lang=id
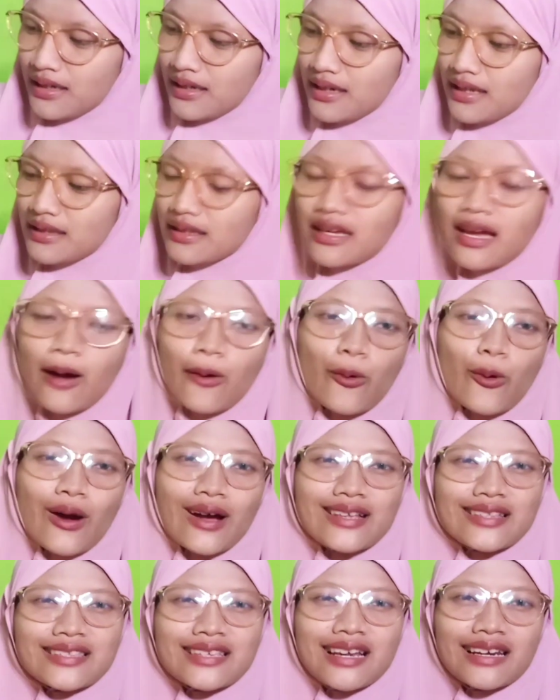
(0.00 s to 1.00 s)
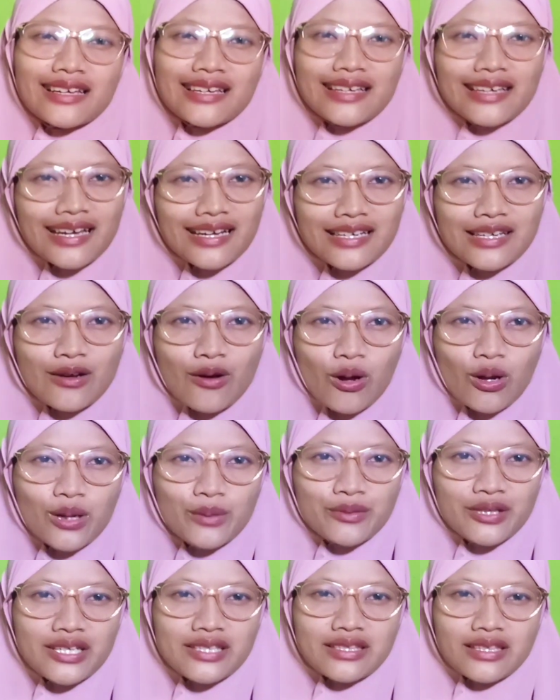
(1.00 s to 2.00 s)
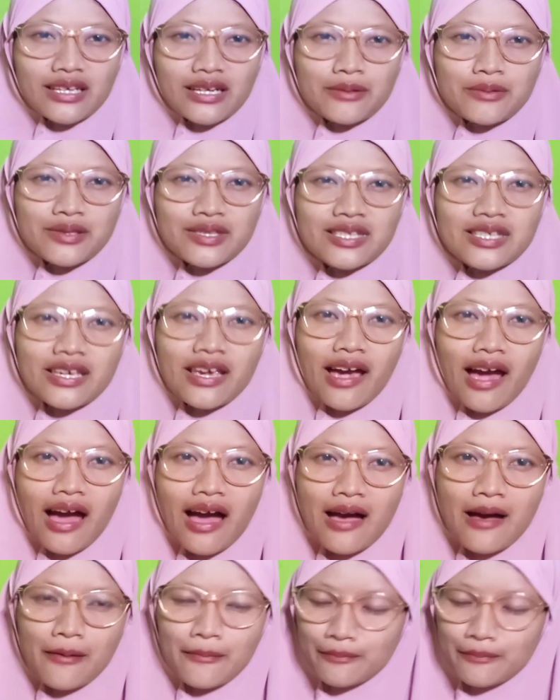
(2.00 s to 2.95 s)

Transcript: nanti aku kasih linknya di kolom deskripsi ya